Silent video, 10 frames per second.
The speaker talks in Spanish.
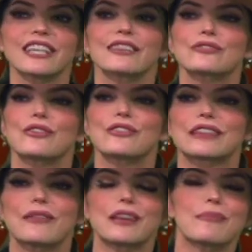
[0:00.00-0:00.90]
y eso no lo
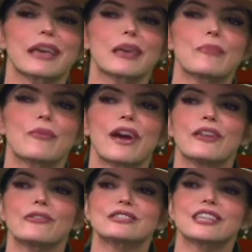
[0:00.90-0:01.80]
sabe ni mi equipo,
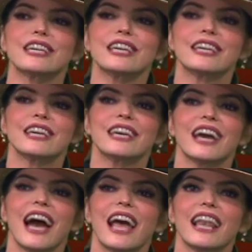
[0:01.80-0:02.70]
anoche
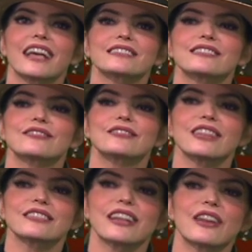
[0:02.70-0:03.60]
a las
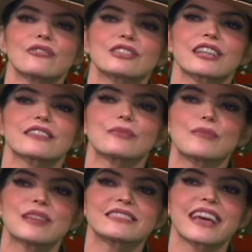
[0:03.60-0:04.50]
10 de la noche recibo
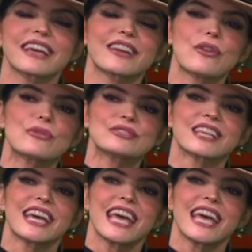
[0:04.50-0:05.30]
un mensaje, Rose,